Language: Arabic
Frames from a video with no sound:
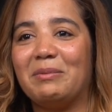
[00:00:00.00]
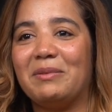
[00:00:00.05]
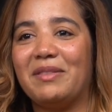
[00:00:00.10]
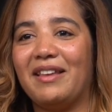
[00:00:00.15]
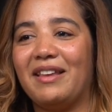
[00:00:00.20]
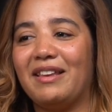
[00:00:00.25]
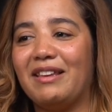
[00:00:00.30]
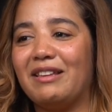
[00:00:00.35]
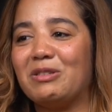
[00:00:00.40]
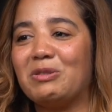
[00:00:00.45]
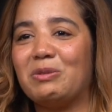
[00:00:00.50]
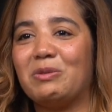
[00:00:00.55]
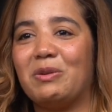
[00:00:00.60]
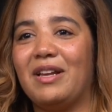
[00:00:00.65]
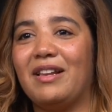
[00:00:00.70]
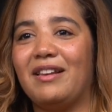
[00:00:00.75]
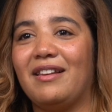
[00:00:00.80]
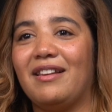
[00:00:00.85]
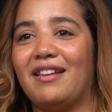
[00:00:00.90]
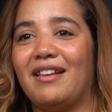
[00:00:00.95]
التنس
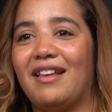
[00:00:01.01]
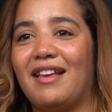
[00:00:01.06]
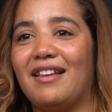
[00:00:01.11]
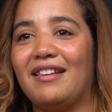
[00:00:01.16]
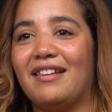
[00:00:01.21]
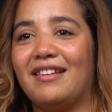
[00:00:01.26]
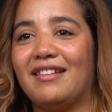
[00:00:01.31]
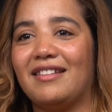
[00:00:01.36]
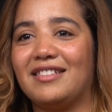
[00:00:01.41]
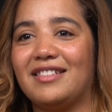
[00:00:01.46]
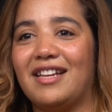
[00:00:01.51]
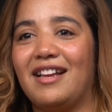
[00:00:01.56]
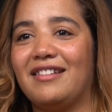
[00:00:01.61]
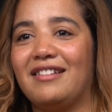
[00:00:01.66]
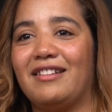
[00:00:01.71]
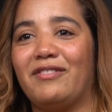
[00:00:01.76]
وهل هل شحال